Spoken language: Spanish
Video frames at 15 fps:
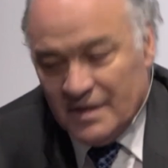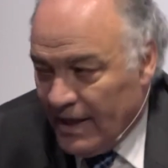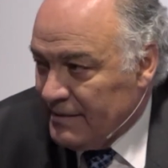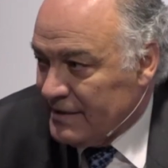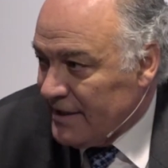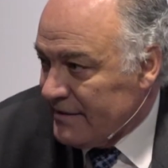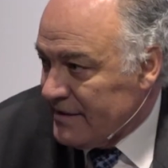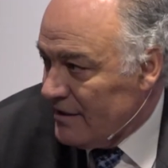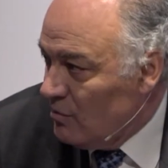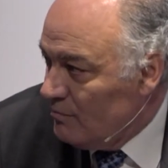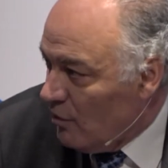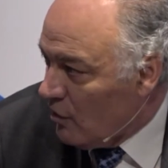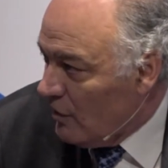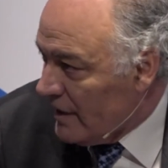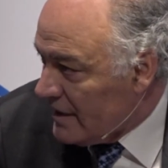hay que hacer un
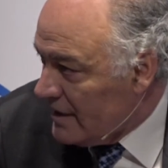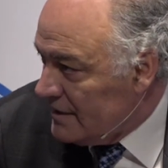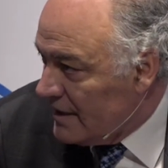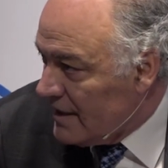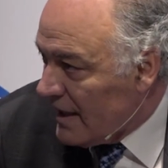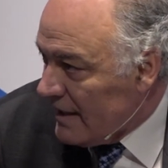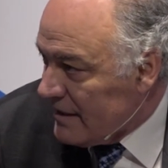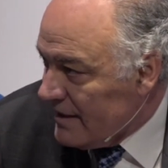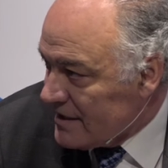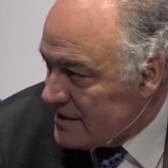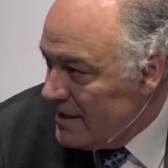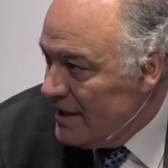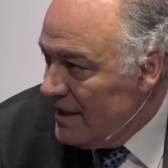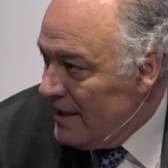poco de crítica, quizás